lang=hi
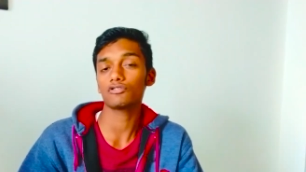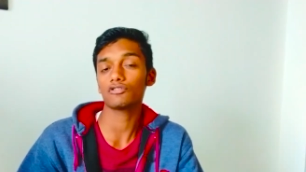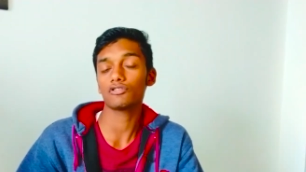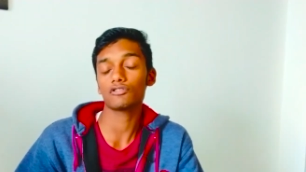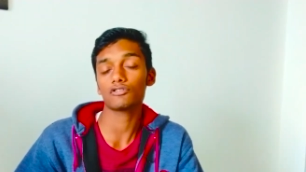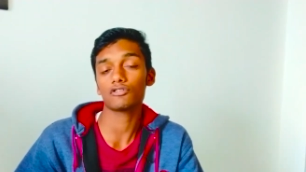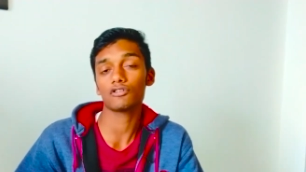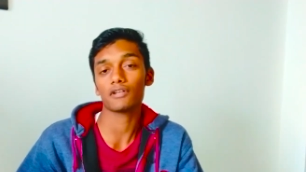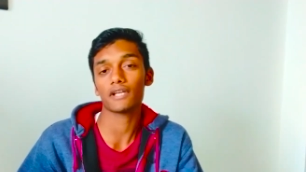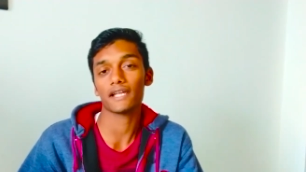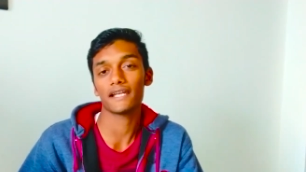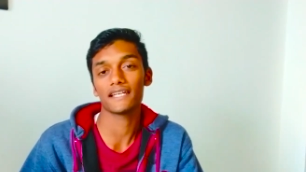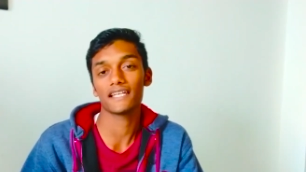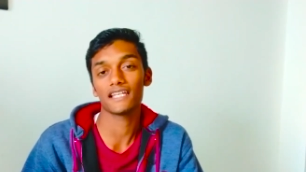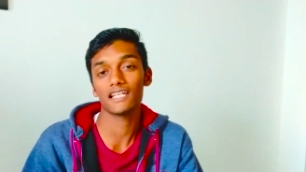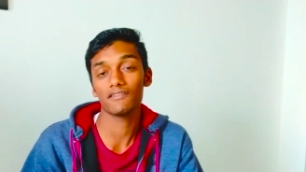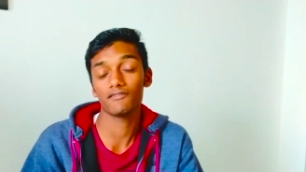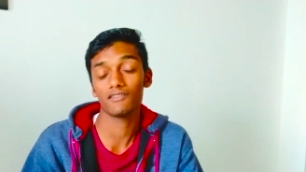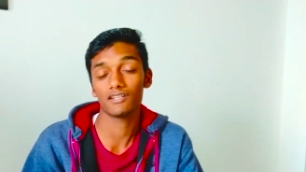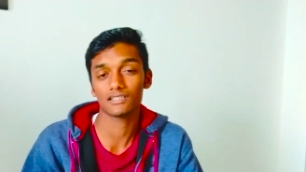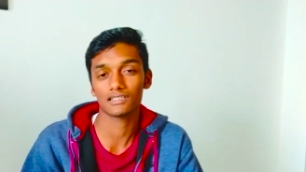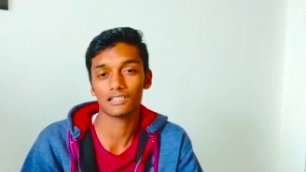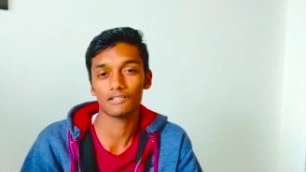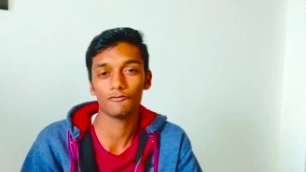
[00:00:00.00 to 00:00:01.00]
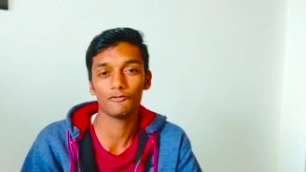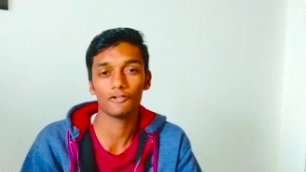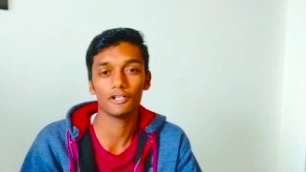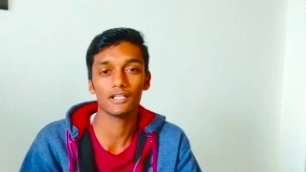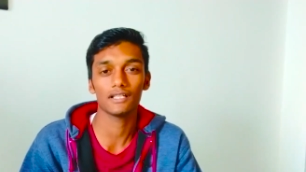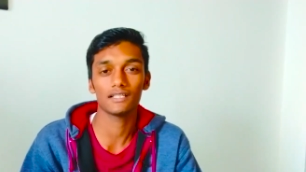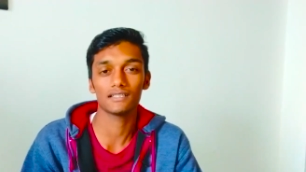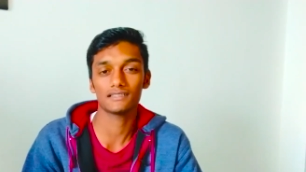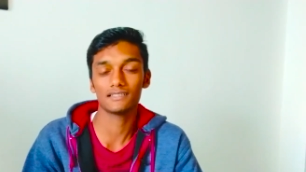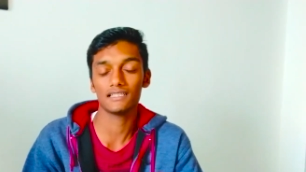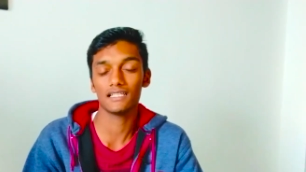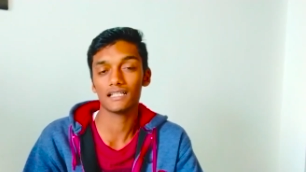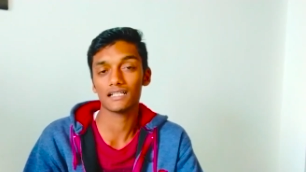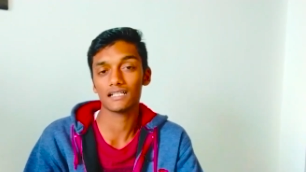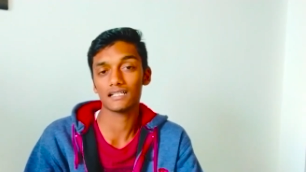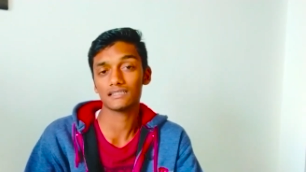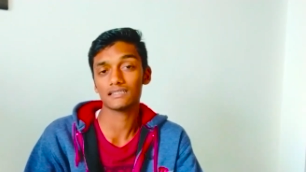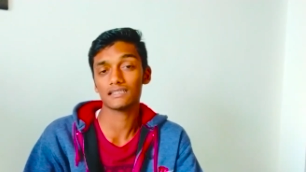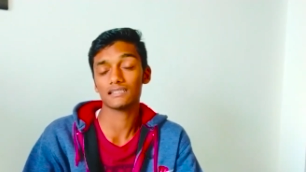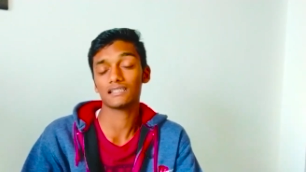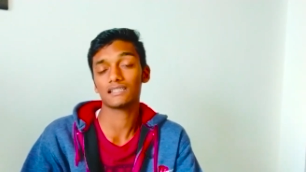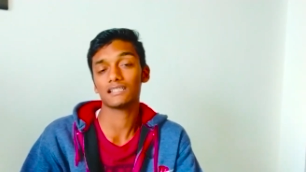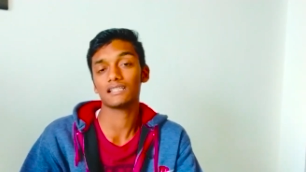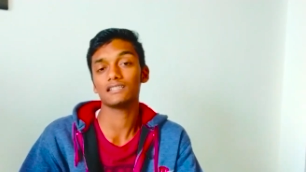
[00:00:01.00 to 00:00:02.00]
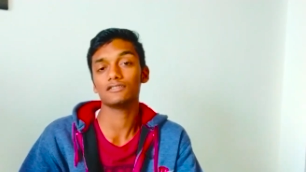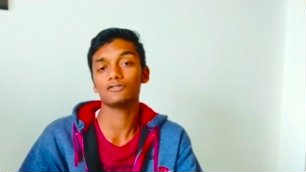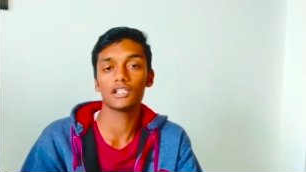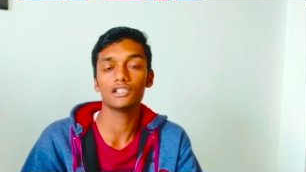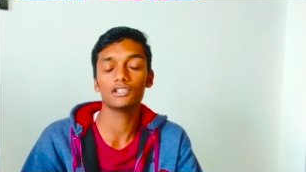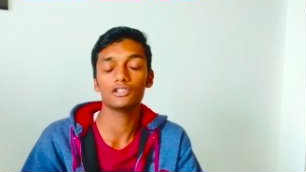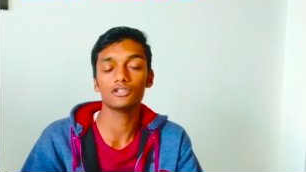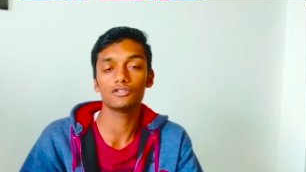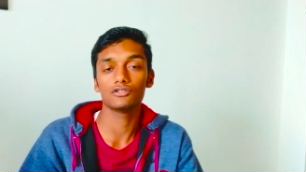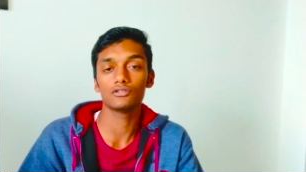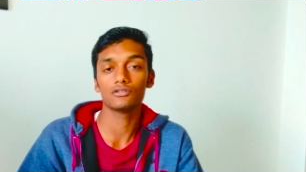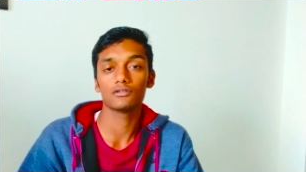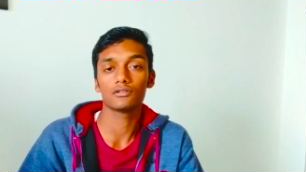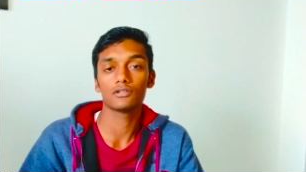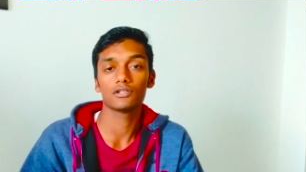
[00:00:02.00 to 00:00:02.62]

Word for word: तो इसको कैंटिलेवर बिल्डिंग इसलिए कहा जाता है कि